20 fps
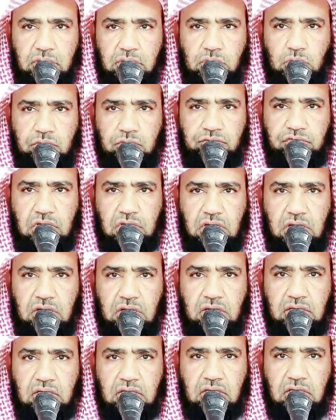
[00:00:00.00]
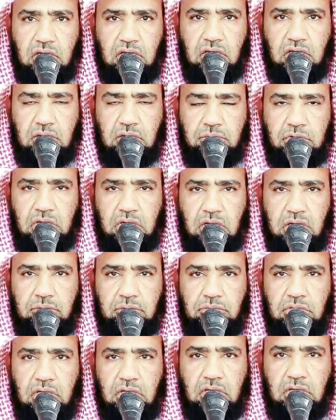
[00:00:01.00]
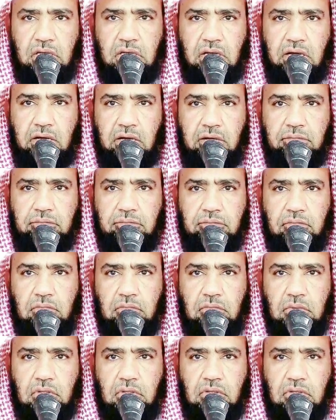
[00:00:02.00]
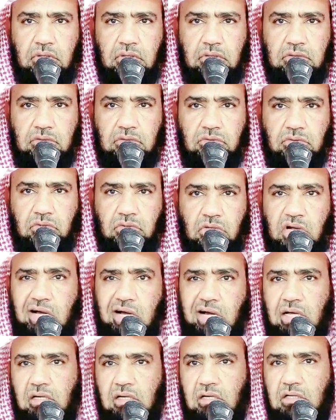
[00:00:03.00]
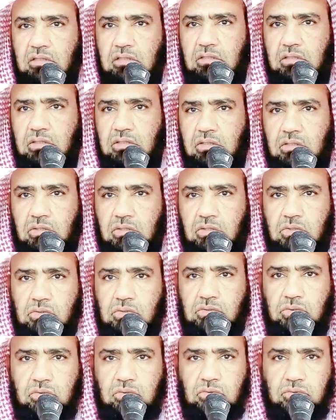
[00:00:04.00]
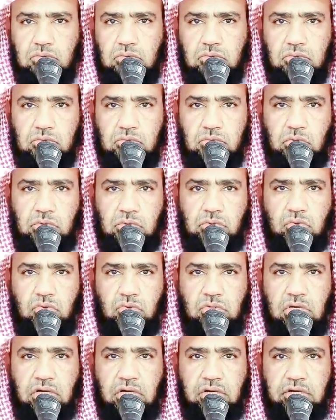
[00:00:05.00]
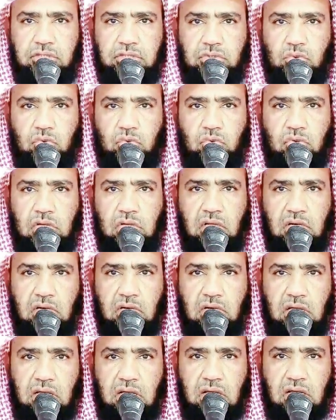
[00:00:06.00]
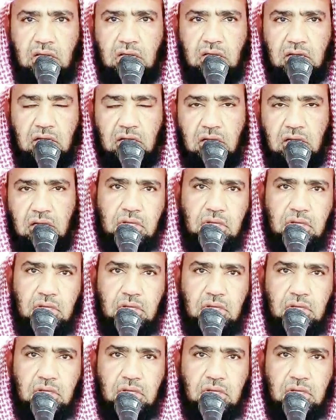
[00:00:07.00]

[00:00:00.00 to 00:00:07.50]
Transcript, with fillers: عن سفيان بن عبد الله قال قلت يا رسول الله